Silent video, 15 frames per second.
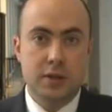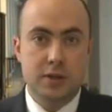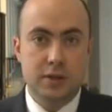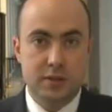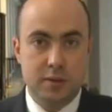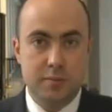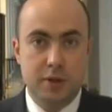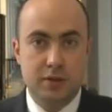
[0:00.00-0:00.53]

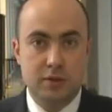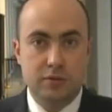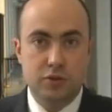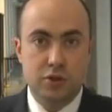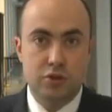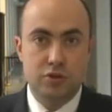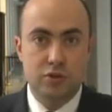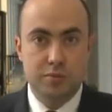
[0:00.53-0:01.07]
Jestem bardzo
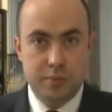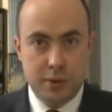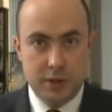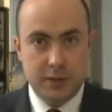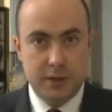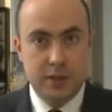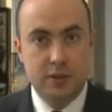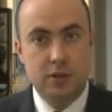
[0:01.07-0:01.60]
wdzięczny
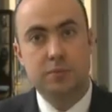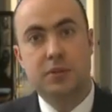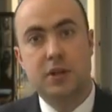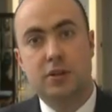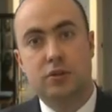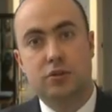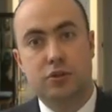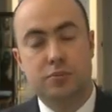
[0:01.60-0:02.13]
prelegentom
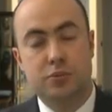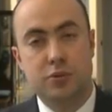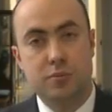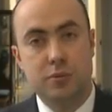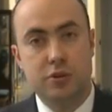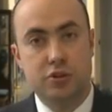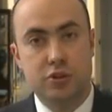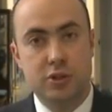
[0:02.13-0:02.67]
za to, że
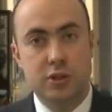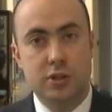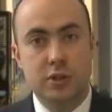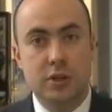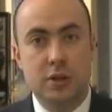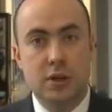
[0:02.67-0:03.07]
przybliżyli